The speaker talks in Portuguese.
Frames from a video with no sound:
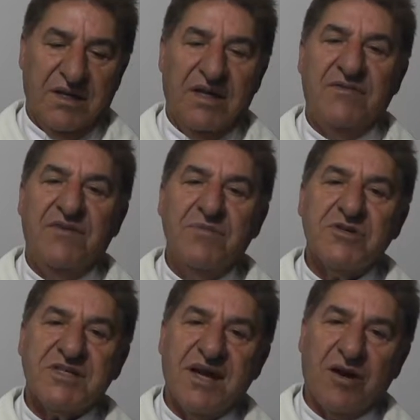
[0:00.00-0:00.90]
E
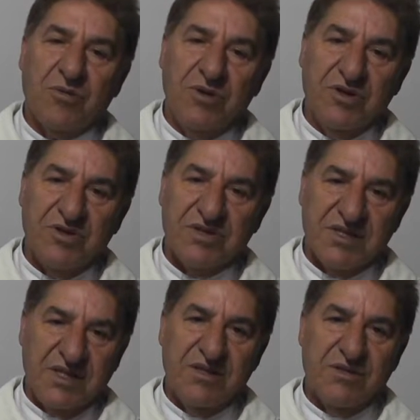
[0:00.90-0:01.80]
vimos que a comunhão dos
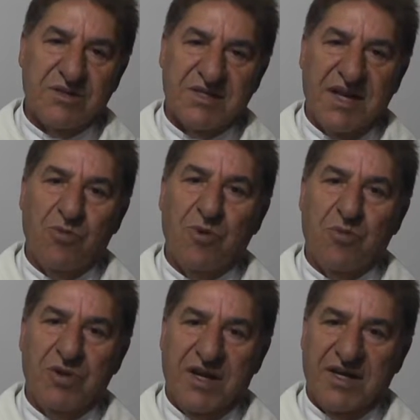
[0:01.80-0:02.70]
santos é uma
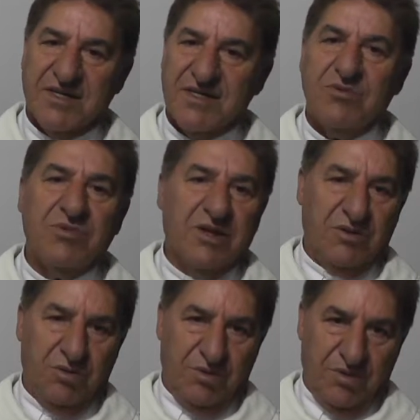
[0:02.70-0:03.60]
obrigação de
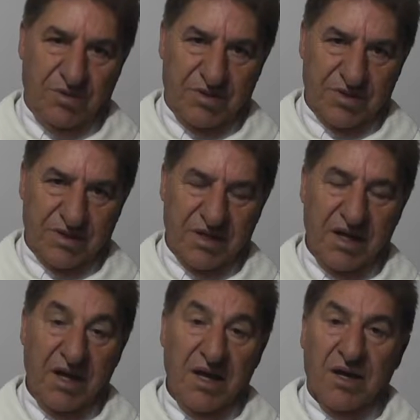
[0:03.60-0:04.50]
todos,
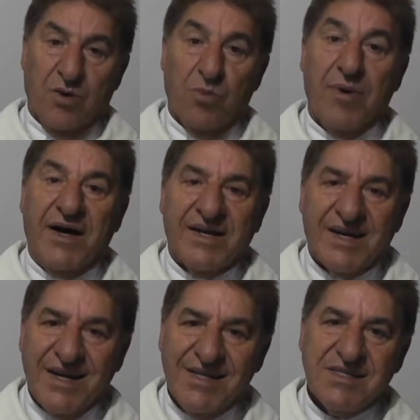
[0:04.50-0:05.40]
uma
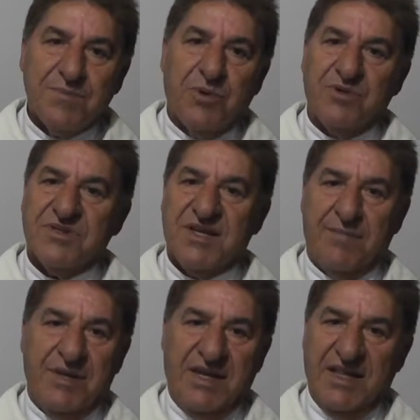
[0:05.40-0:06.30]

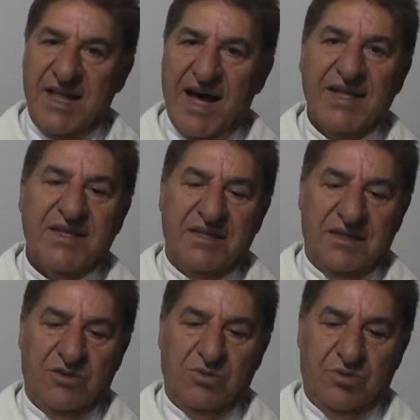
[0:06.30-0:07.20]
responsabilidade
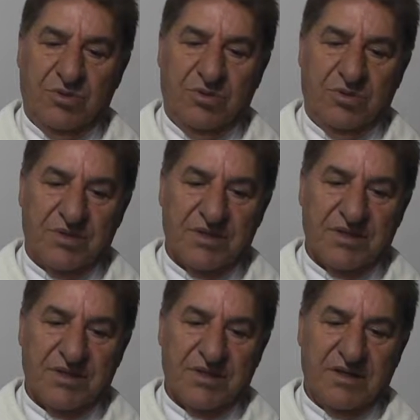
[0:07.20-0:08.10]
de todos